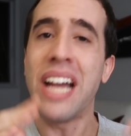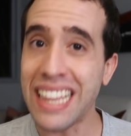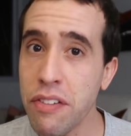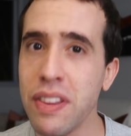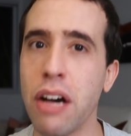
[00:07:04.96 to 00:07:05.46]

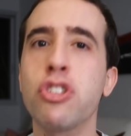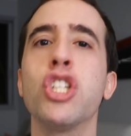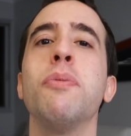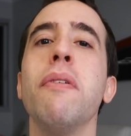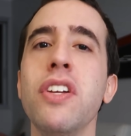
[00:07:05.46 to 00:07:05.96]
até final de
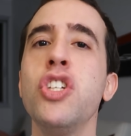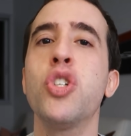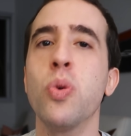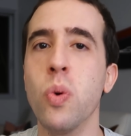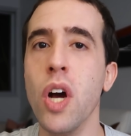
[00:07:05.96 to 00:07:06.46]

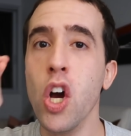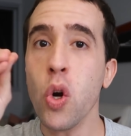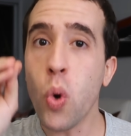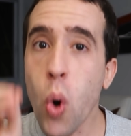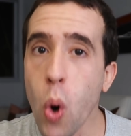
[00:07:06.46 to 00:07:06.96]
2021,
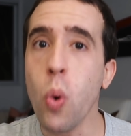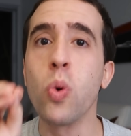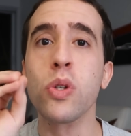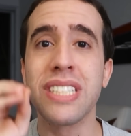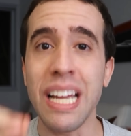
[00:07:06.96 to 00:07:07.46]

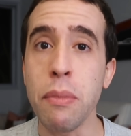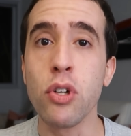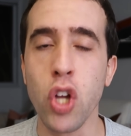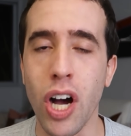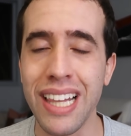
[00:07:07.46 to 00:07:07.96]
com os 100
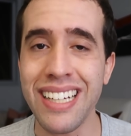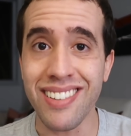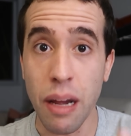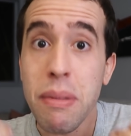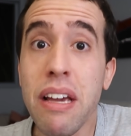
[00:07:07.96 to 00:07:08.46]
mil
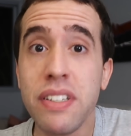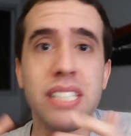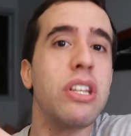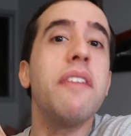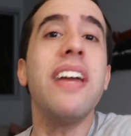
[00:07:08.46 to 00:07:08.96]
dólares, na minha
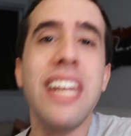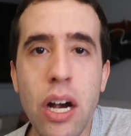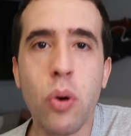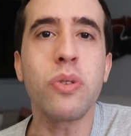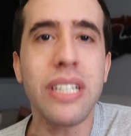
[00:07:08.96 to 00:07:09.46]
visão,
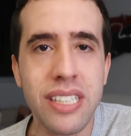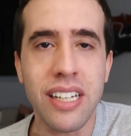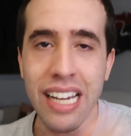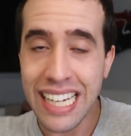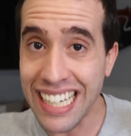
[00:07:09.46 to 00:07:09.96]
deveria
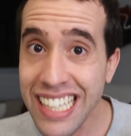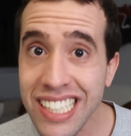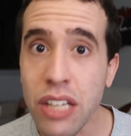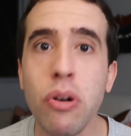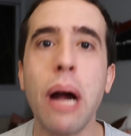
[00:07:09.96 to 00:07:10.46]
acontecer. E a gente
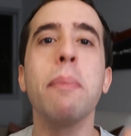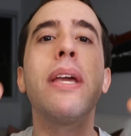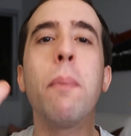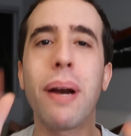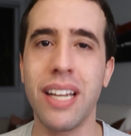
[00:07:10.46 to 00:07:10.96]
está no
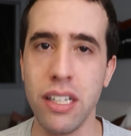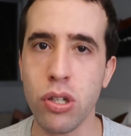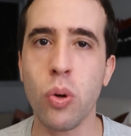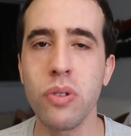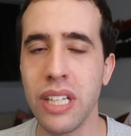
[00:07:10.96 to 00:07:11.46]
caminho para que
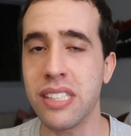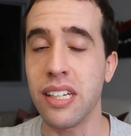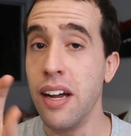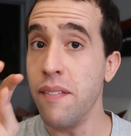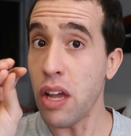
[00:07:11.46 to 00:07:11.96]
isso
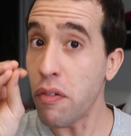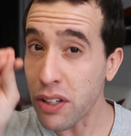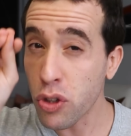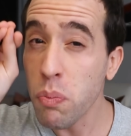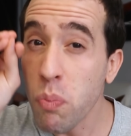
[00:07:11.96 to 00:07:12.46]
aconteça. É um
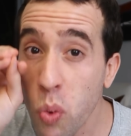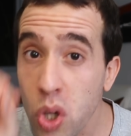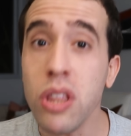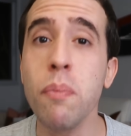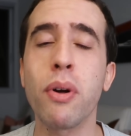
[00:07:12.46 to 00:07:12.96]
fator
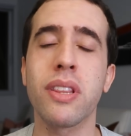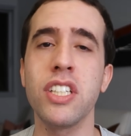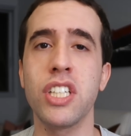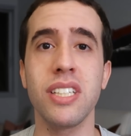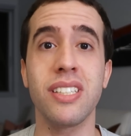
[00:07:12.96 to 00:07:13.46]
muito
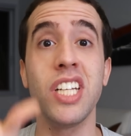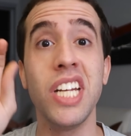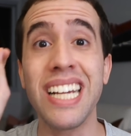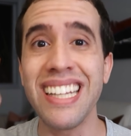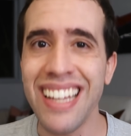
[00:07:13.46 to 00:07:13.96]
importante esse de
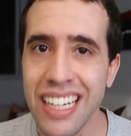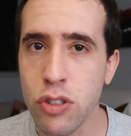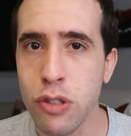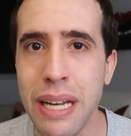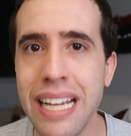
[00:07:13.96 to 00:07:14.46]
liquidez
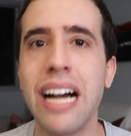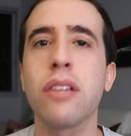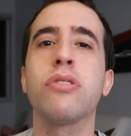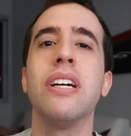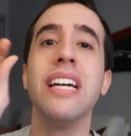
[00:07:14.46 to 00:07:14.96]
dos
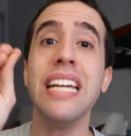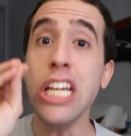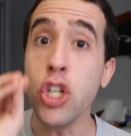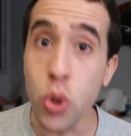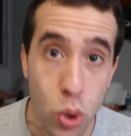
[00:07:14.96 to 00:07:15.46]
mercados
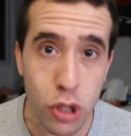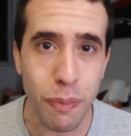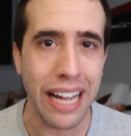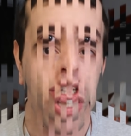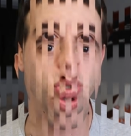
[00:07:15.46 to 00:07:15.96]
e juros
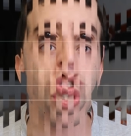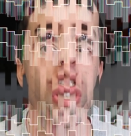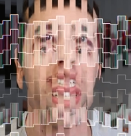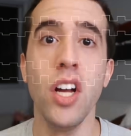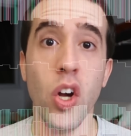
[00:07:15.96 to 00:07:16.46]
baixos.